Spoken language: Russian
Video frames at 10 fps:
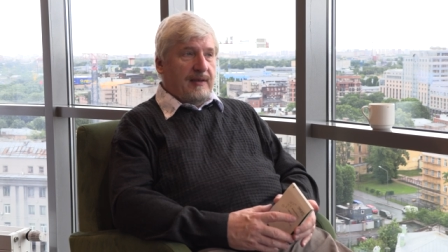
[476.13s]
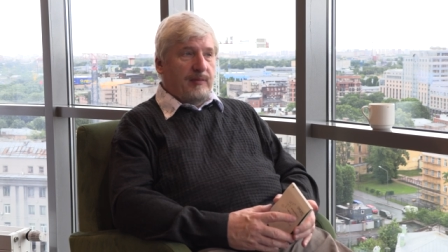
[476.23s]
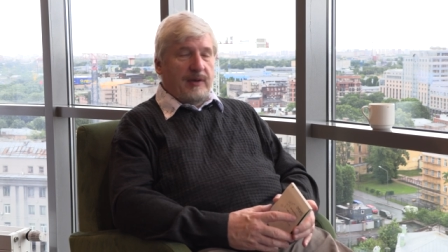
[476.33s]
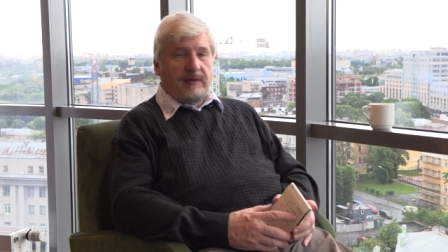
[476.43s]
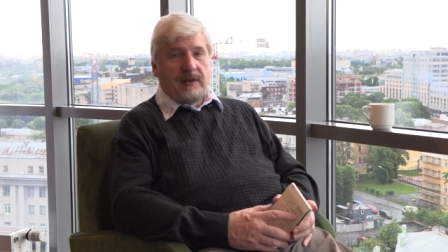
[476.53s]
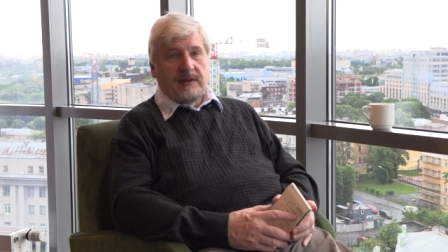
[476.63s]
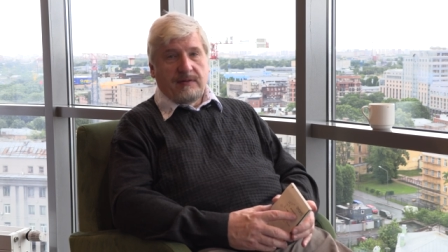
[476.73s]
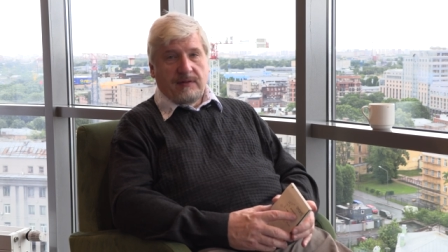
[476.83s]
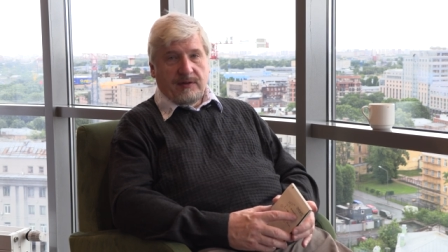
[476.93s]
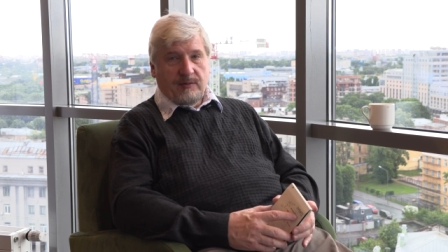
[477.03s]

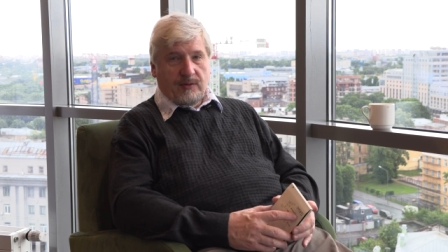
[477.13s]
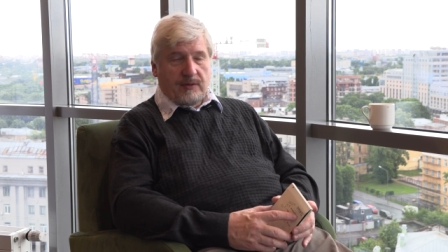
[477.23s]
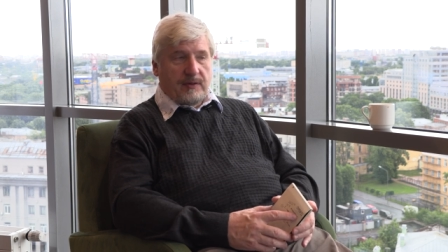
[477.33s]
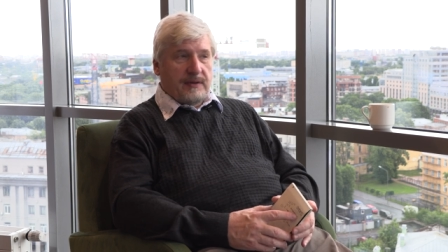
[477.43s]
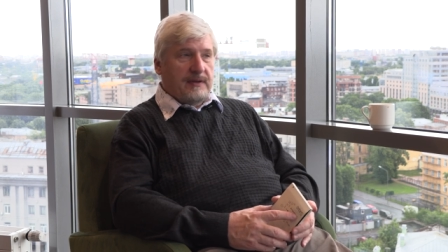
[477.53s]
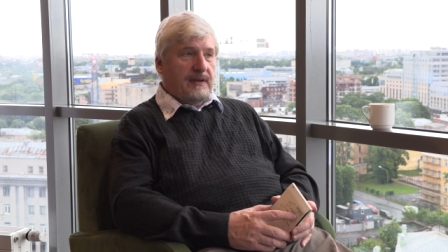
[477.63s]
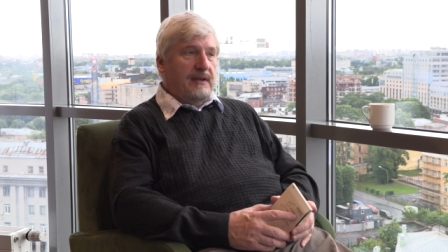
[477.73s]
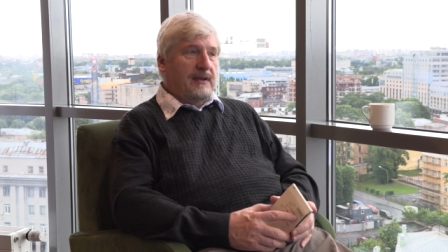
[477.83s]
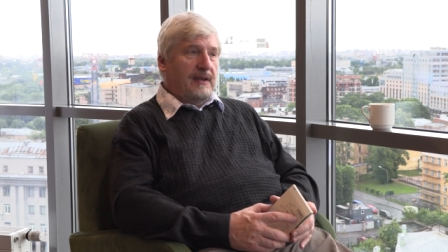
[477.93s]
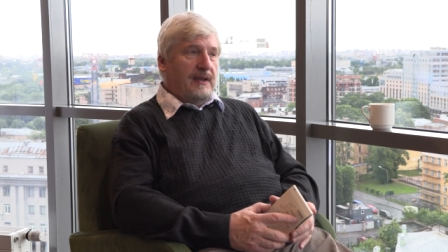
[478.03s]
Появились возможности,
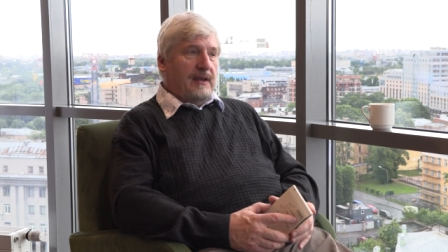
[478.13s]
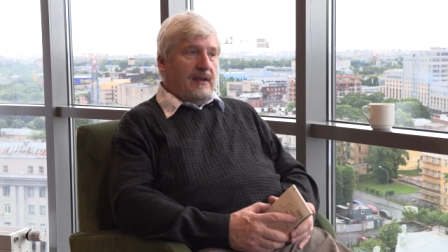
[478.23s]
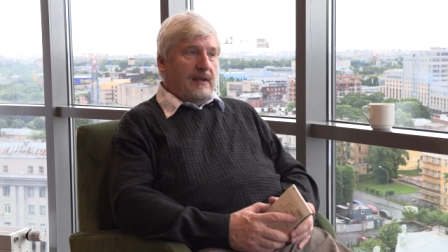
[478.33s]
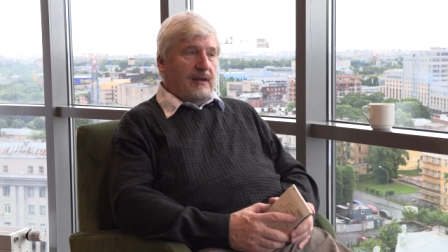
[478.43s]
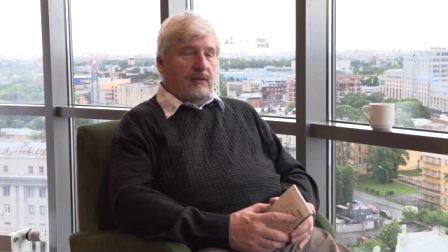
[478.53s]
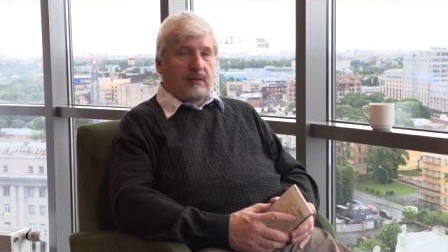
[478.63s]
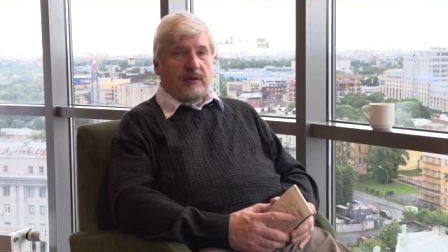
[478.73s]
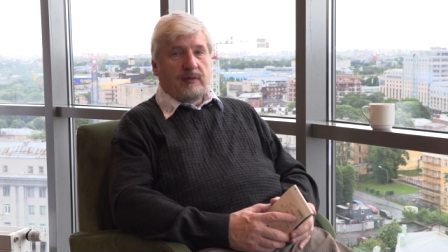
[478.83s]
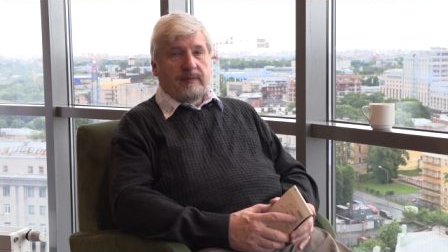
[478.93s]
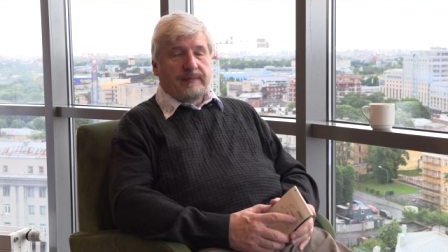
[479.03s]

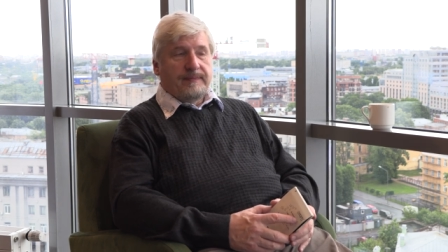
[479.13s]
которые,